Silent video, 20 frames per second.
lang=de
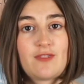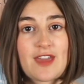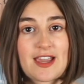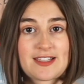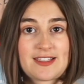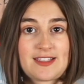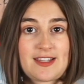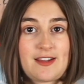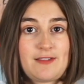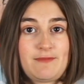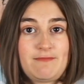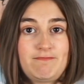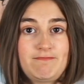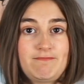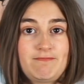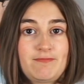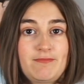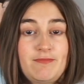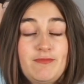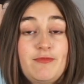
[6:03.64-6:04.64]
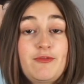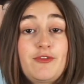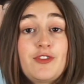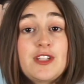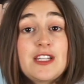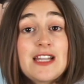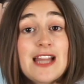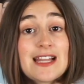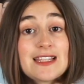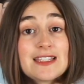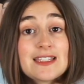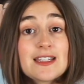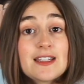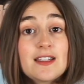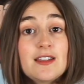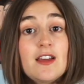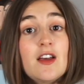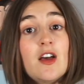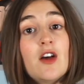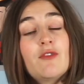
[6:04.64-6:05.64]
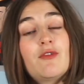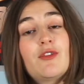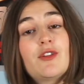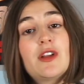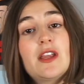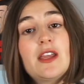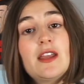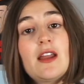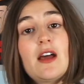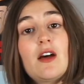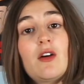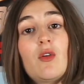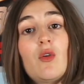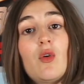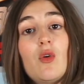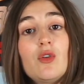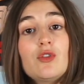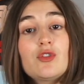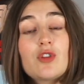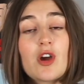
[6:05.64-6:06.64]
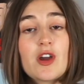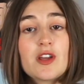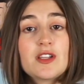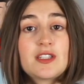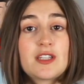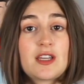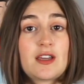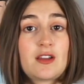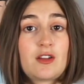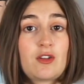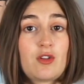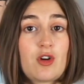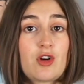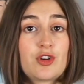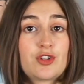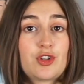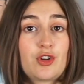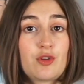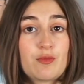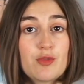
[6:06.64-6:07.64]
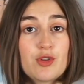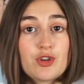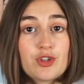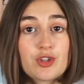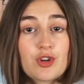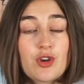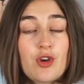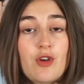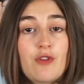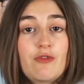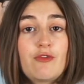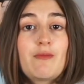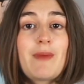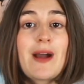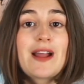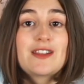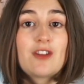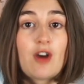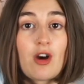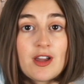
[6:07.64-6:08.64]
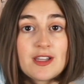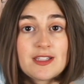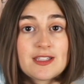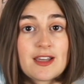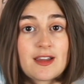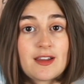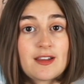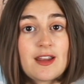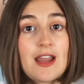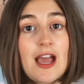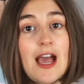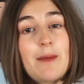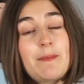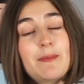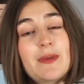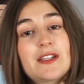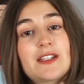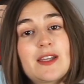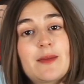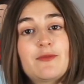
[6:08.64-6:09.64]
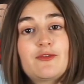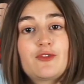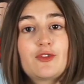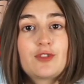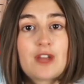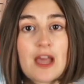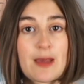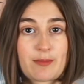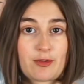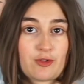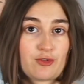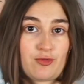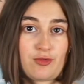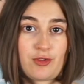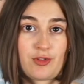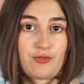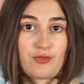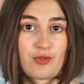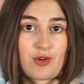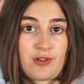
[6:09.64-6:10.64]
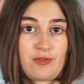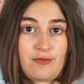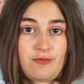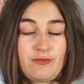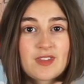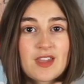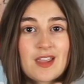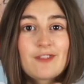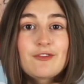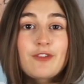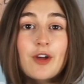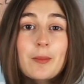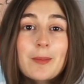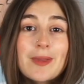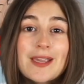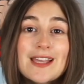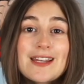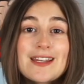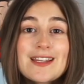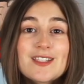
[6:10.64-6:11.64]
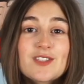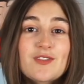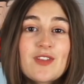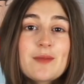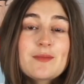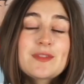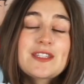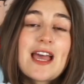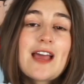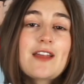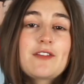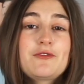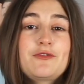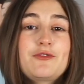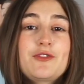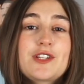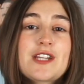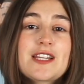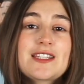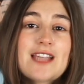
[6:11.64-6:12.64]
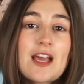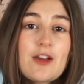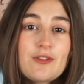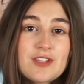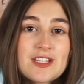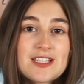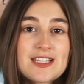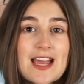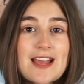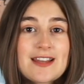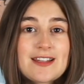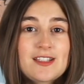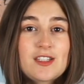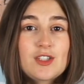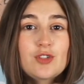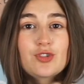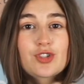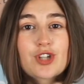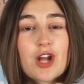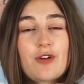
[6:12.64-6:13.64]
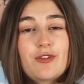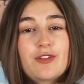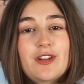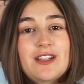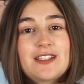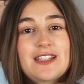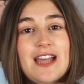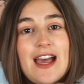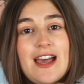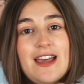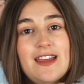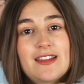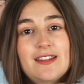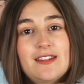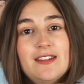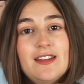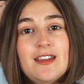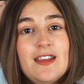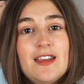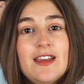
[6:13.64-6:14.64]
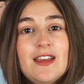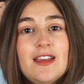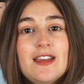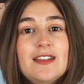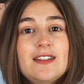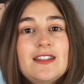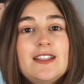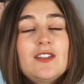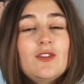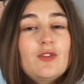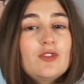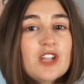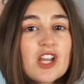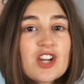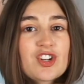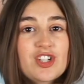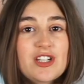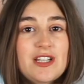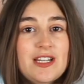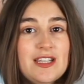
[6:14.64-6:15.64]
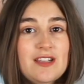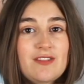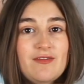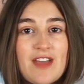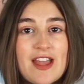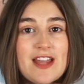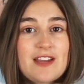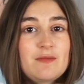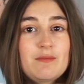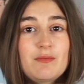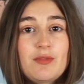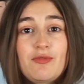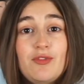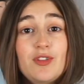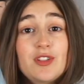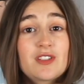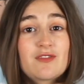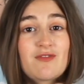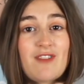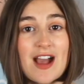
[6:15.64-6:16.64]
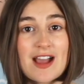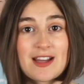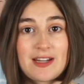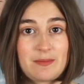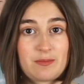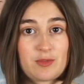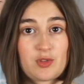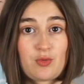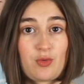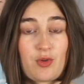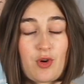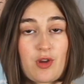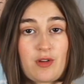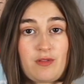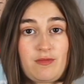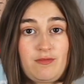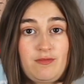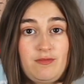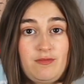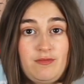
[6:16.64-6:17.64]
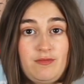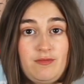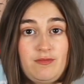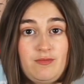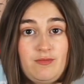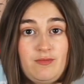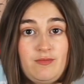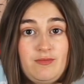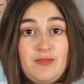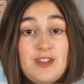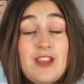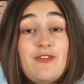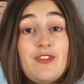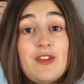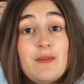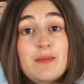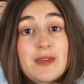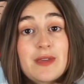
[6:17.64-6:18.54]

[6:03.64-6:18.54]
wechseln. Für die letztere wurden innere und äußere Geräusche gemischt, wobei die äußeren abgedämpft und abgedunkelt wurden. Von Beginn des Films an führt das Sounddesign die Zuschauenden dahin, diese unterschiedlichen Welten bewusst wahrnehmen zu können. Der Film